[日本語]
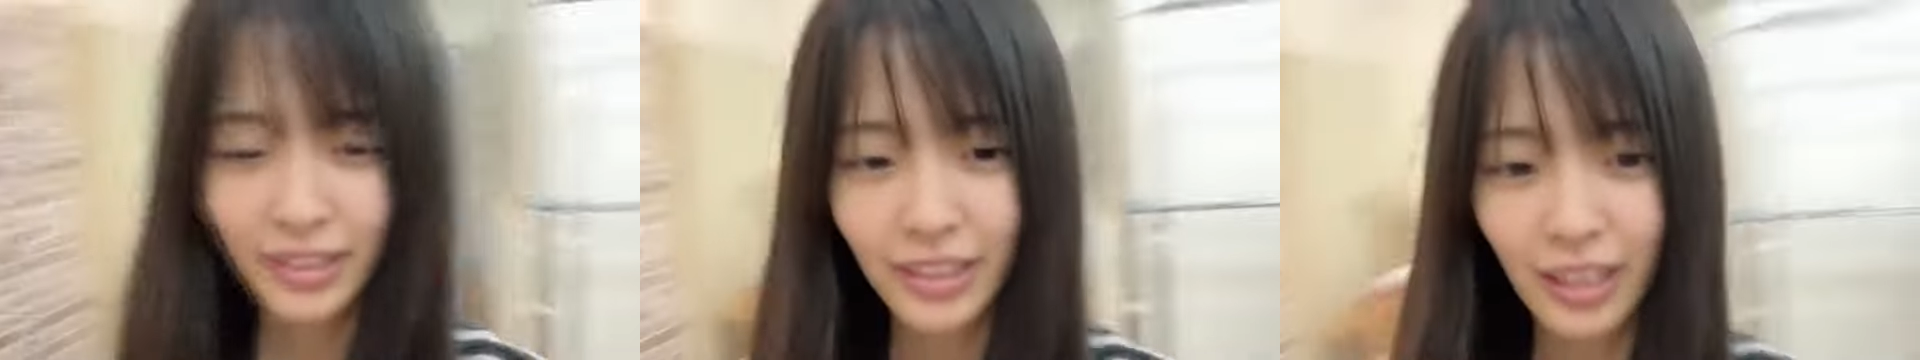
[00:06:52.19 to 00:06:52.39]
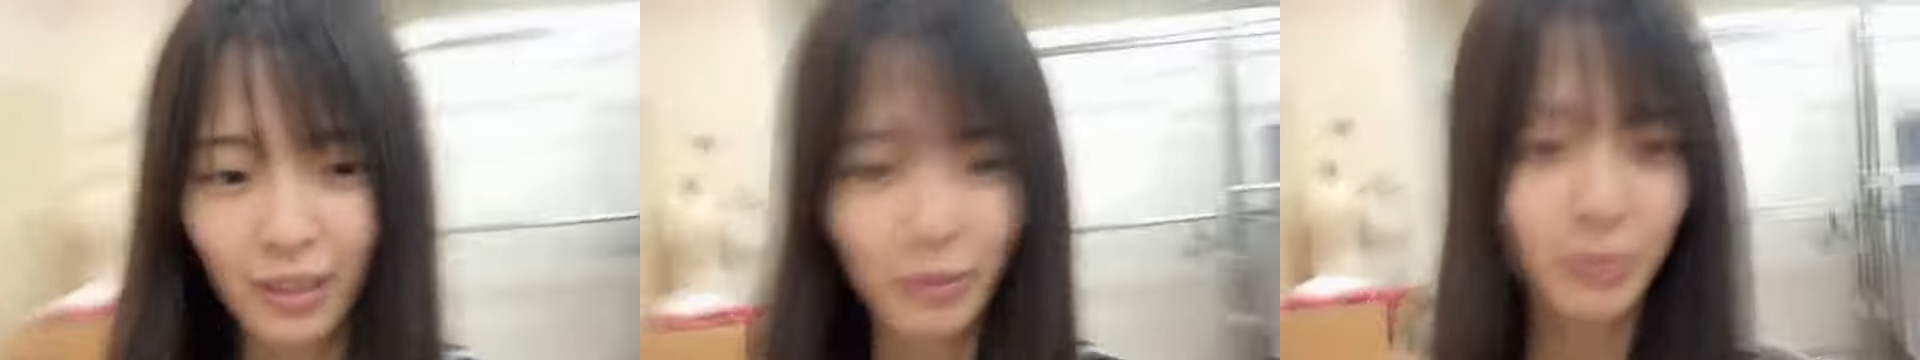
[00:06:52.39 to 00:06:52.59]

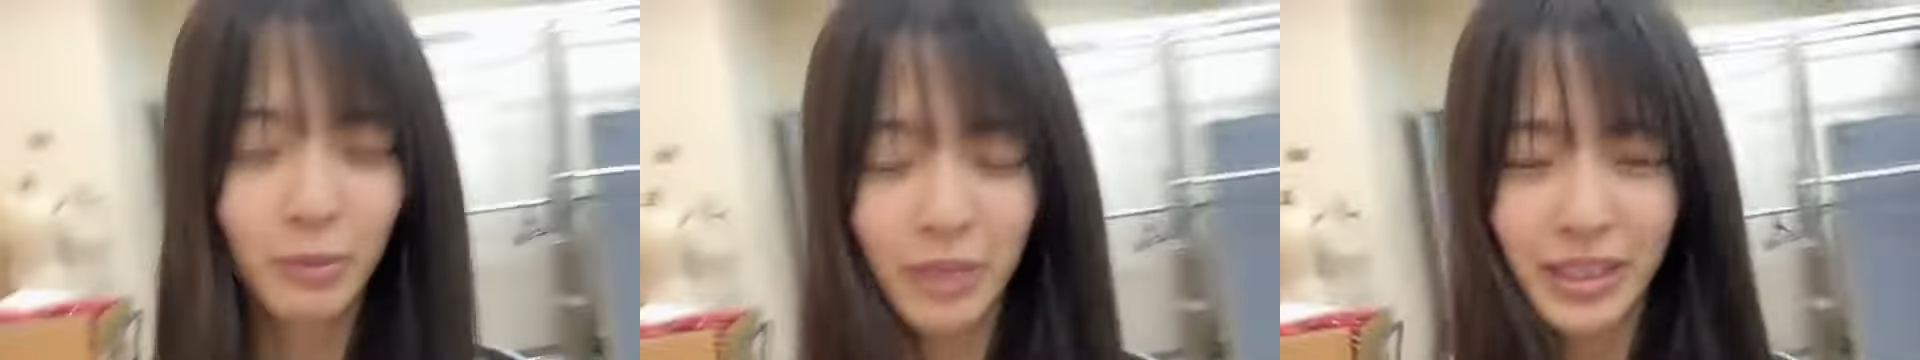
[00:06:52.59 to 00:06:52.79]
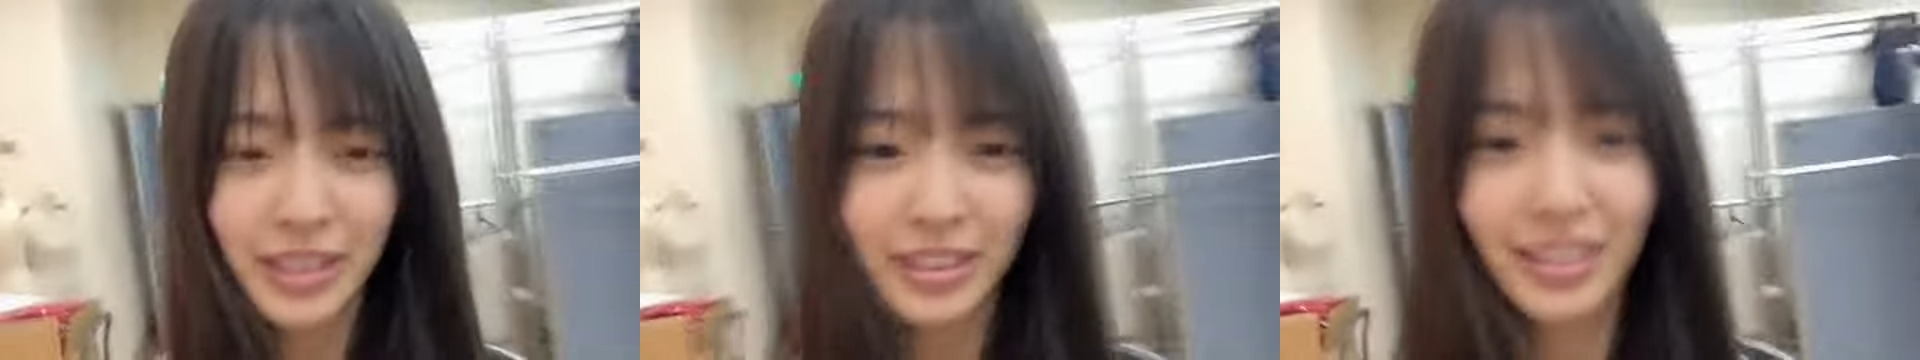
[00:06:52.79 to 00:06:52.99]
顔も
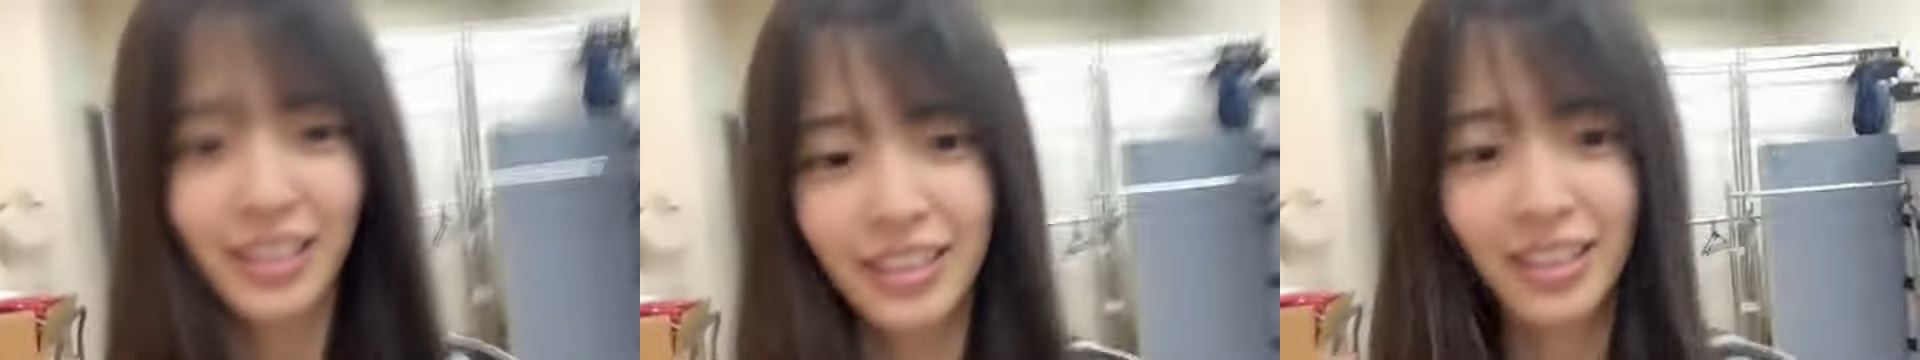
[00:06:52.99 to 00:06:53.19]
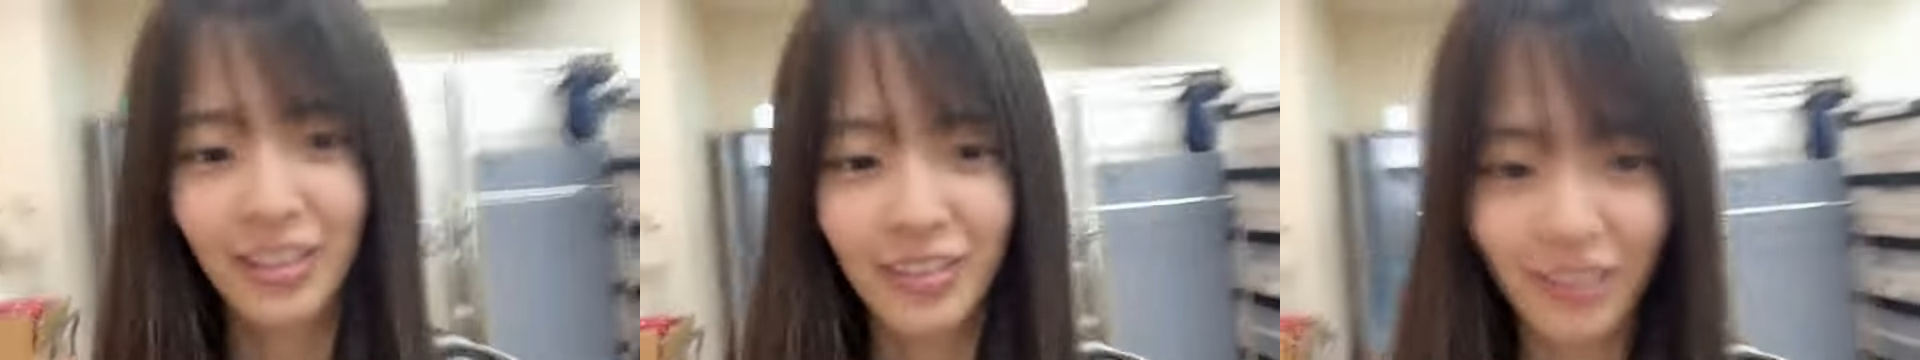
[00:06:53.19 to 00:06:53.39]
マシになっ
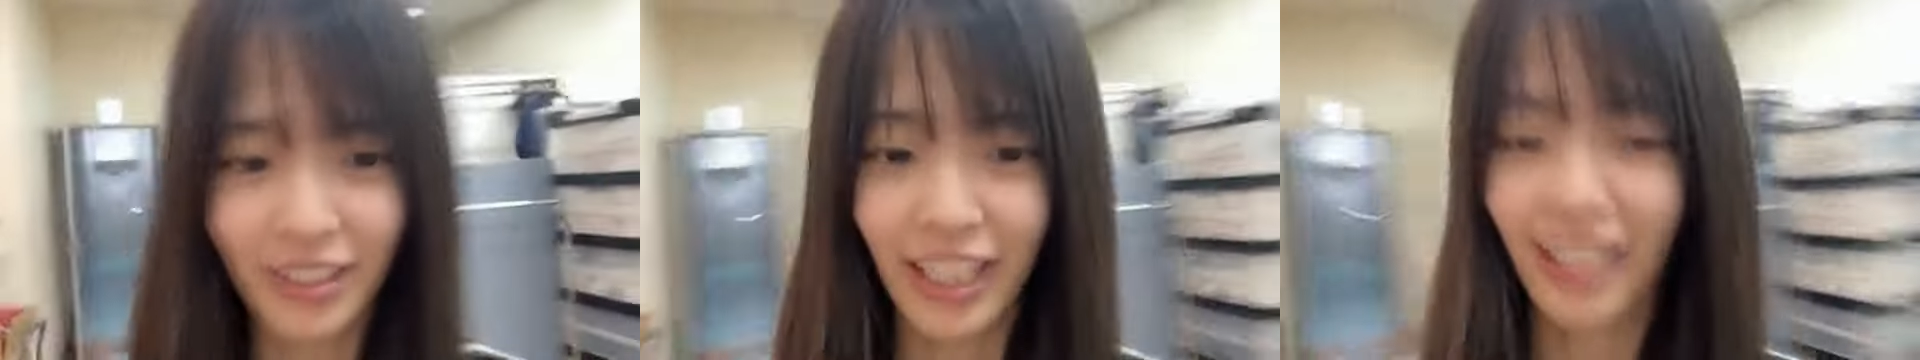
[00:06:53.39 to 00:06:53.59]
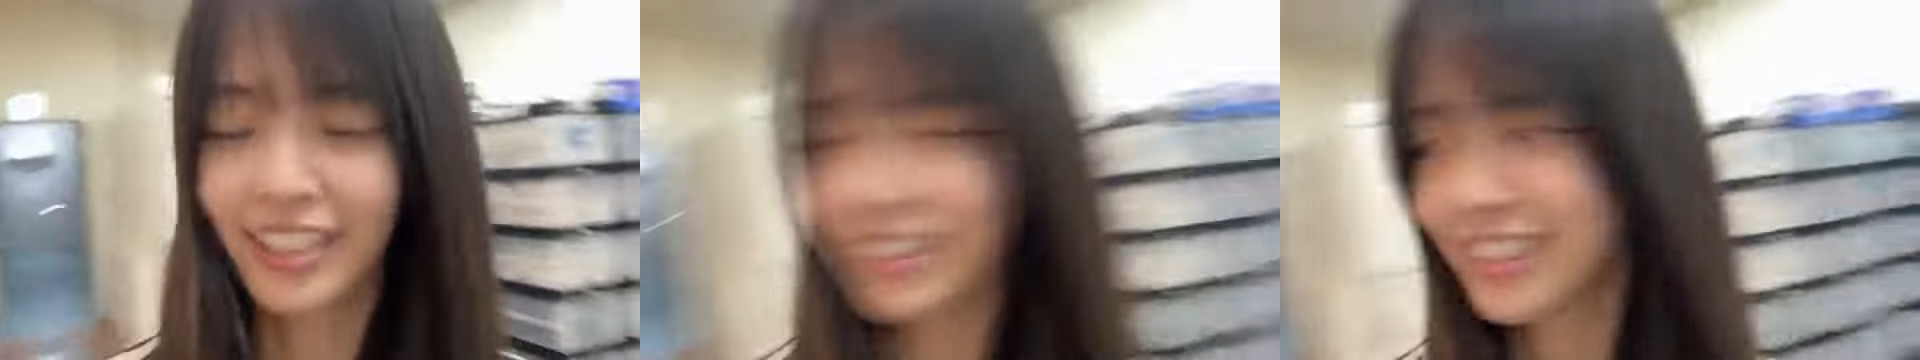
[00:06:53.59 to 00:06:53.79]
てるの
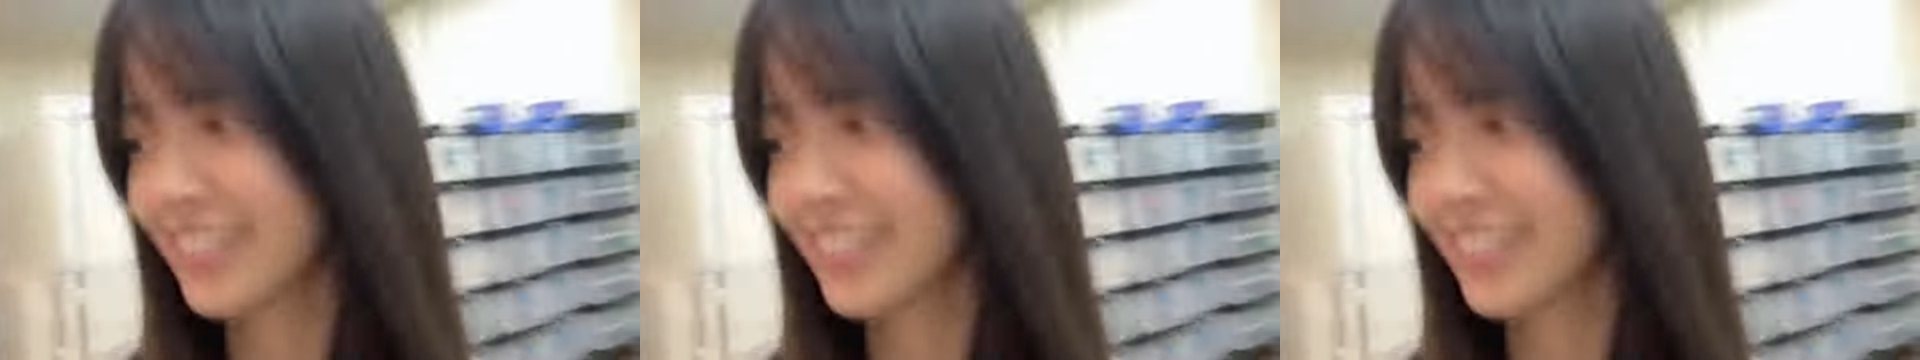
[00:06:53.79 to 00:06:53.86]
で